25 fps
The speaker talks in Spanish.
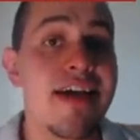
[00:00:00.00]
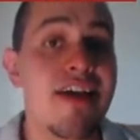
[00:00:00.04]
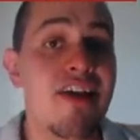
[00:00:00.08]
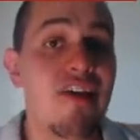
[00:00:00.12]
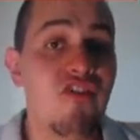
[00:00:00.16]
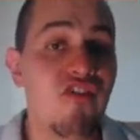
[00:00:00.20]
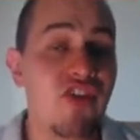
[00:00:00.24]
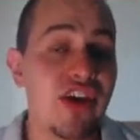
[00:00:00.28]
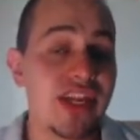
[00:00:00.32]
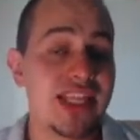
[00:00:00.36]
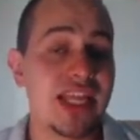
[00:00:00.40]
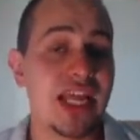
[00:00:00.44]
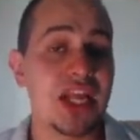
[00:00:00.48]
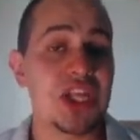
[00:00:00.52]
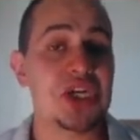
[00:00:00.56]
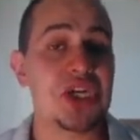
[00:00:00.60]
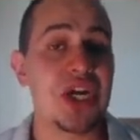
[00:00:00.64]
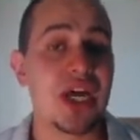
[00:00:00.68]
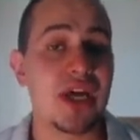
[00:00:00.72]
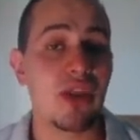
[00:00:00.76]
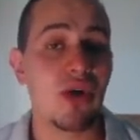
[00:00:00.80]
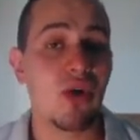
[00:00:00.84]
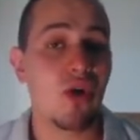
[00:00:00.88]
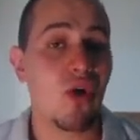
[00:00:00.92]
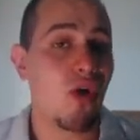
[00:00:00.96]
fue
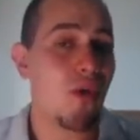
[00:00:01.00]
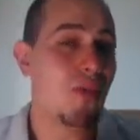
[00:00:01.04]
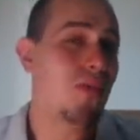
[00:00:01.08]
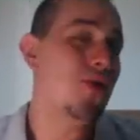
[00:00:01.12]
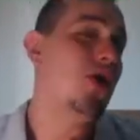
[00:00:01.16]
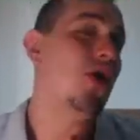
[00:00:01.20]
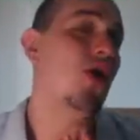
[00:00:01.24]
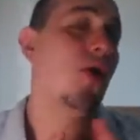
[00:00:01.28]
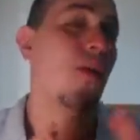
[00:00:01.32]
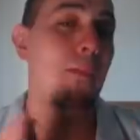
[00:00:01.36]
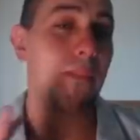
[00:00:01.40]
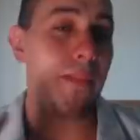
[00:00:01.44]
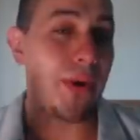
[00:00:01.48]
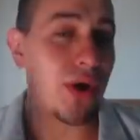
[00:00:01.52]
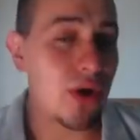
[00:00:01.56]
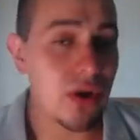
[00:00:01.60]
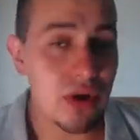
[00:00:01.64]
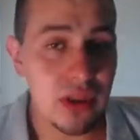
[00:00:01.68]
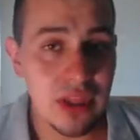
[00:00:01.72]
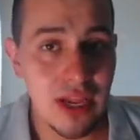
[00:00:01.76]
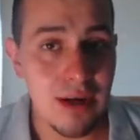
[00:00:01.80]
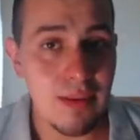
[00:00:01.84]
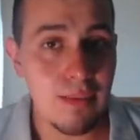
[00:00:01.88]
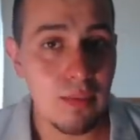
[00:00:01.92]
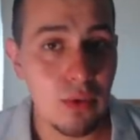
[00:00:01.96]
tachado como lo peor
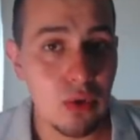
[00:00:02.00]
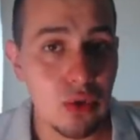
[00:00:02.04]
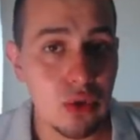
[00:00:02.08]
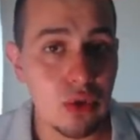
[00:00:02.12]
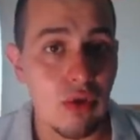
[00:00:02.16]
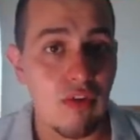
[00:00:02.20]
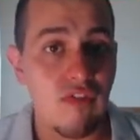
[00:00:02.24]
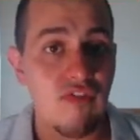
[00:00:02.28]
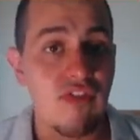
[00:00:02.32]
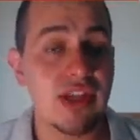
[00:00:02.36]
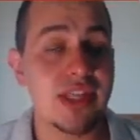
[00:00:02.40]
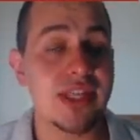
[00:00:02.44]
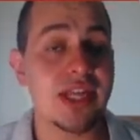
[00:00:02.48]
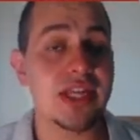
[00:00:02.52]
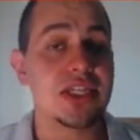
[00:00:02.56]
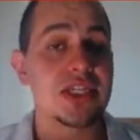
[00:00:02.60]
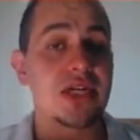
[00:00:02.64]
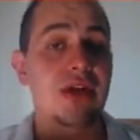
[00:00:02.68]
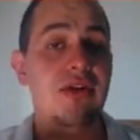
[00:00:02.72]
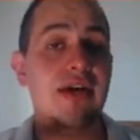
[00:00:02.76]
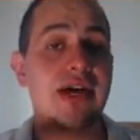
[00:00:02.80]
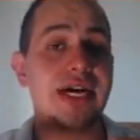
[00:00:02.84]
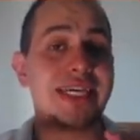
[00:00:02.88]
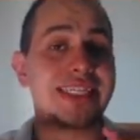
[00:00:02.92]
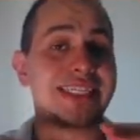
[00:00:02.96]
del mundo, fue
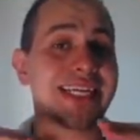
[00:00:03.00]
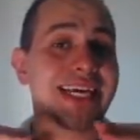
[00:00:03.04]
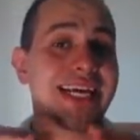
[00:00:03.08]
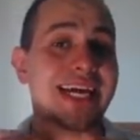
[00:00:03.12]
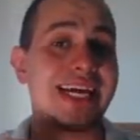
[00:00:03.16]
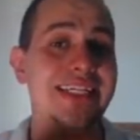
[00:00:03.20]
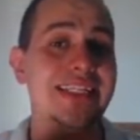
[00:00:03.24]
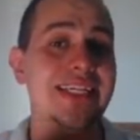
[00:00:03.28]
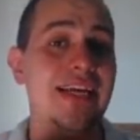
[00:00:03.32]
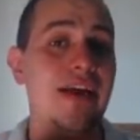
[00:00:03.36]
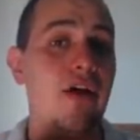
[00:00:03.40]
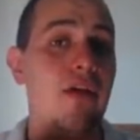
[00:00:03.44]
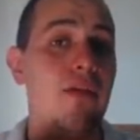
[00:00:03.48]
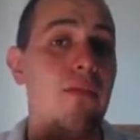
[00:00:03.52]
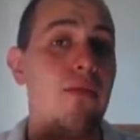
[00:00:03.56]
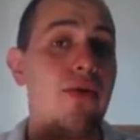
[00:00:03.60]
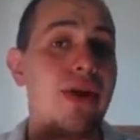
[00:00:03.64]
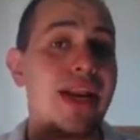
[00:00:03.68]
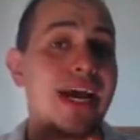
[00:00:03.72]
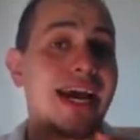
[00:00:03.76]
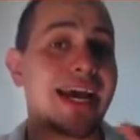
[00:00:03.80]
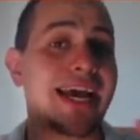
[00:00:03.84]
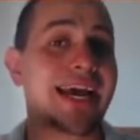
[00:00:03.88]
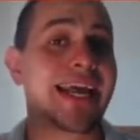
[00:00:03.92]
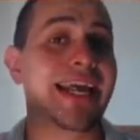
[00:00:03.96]
tachado casi casi como
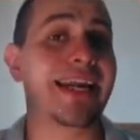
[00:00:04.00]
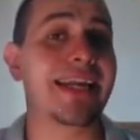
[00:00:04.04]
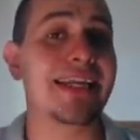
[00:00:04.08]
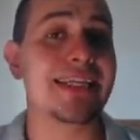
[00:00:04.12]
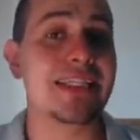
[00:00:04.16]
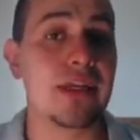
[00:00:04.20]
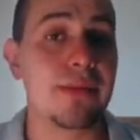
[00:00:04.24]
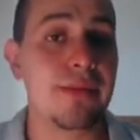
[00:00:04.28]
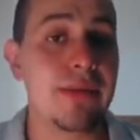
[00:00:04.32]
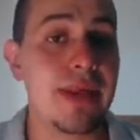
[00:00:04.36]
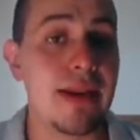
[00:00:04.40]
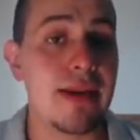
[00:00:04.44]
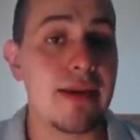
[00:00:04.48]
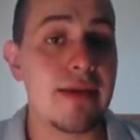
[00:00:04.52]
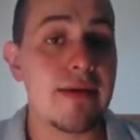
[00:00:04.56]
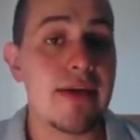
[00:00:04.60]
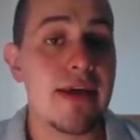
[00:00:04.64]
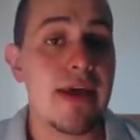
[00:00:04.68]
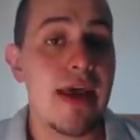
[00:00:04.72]
una guerra civil.